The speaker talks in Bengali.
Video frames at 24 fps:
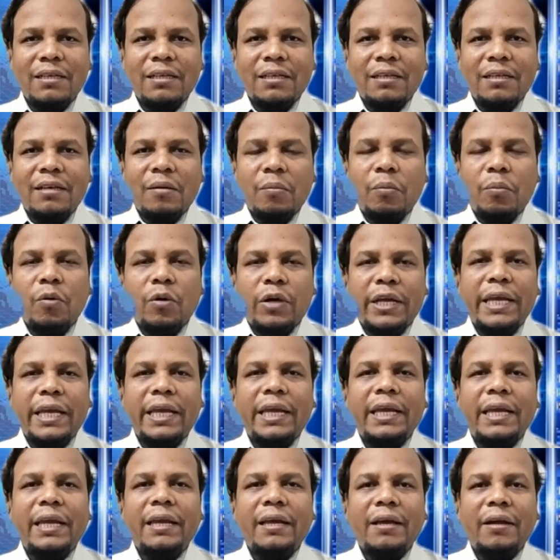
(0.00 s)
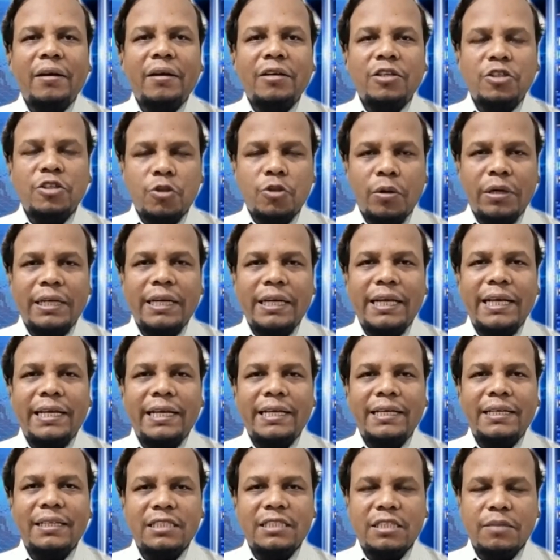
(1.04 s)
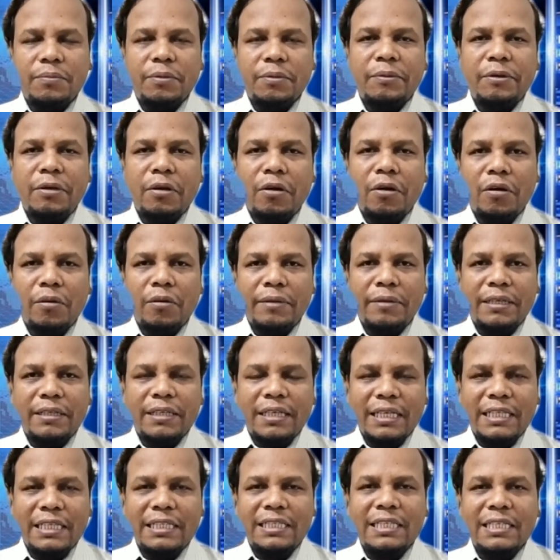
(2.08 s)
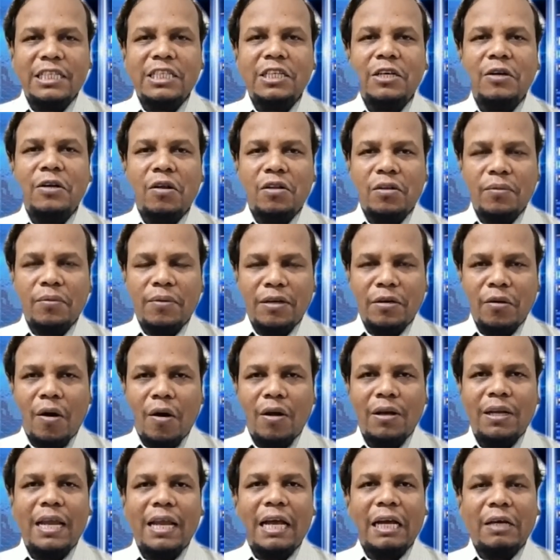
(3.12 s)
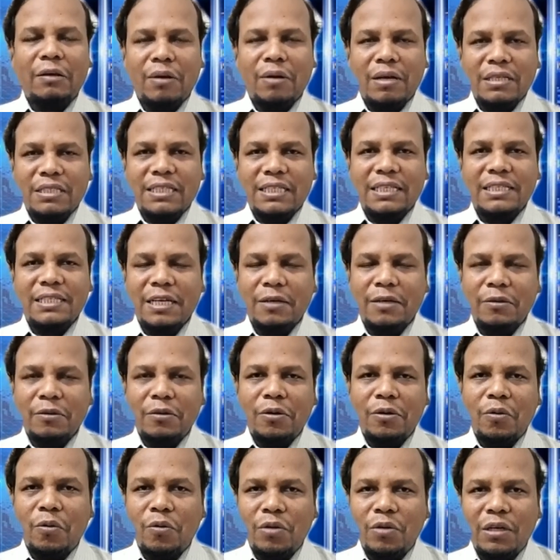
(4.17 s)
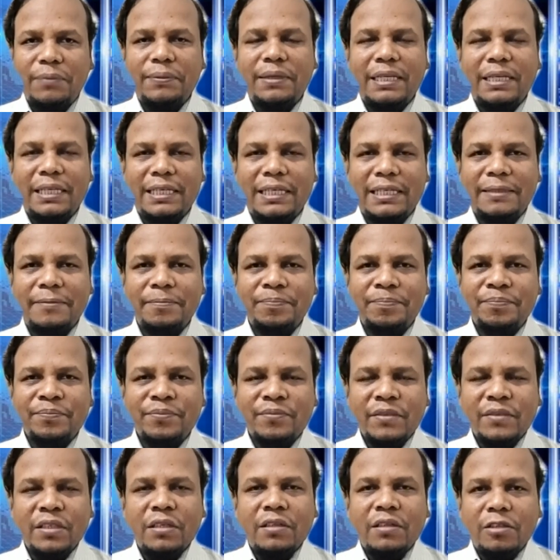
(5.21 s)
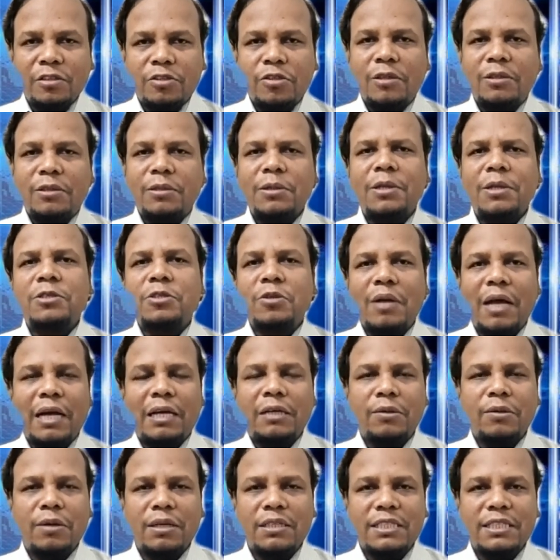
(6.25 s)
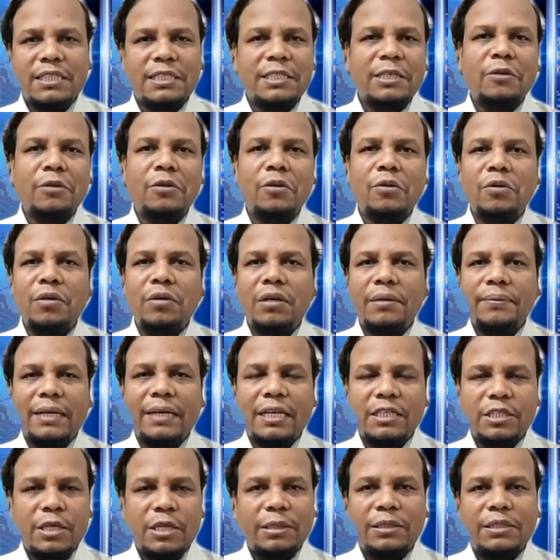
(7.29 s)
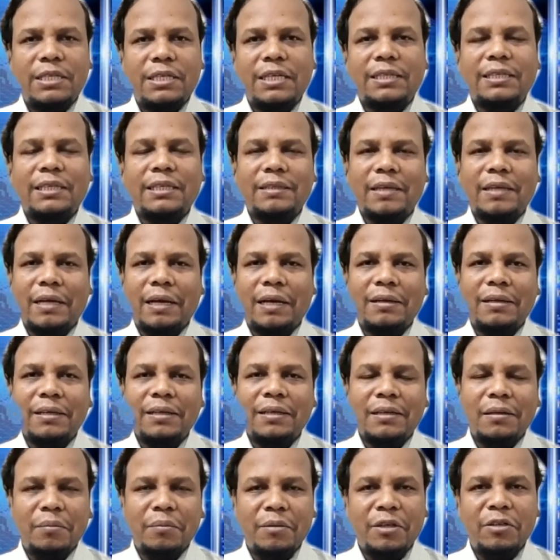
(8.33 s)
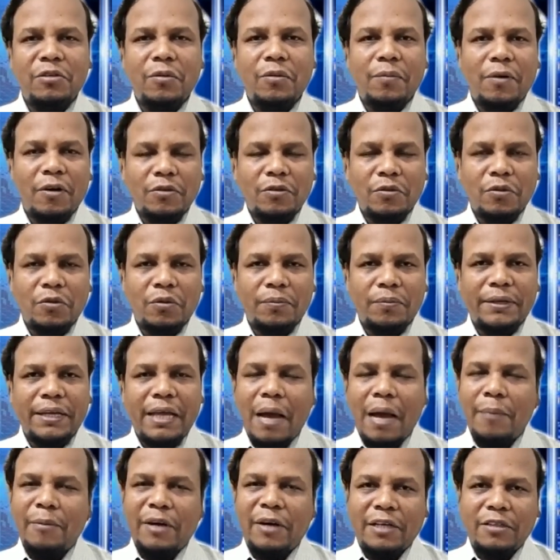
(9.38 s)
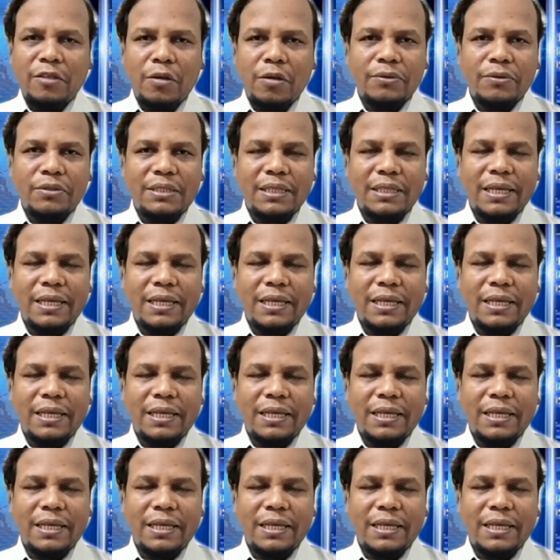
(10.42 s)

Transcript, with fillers: মুখে শরীরে যে বিভিন্ন রকমের ইঞ্জেকশন অথবা নল লাগানো আছে সেগুলো খুলে ফেললেই যন্ত্রাংশ লাগানো আছে সেগুলো খুলে ফেলার সাথে সাথেই তারা মৃত্যুবরণ করবে এমন একটা অবস্থা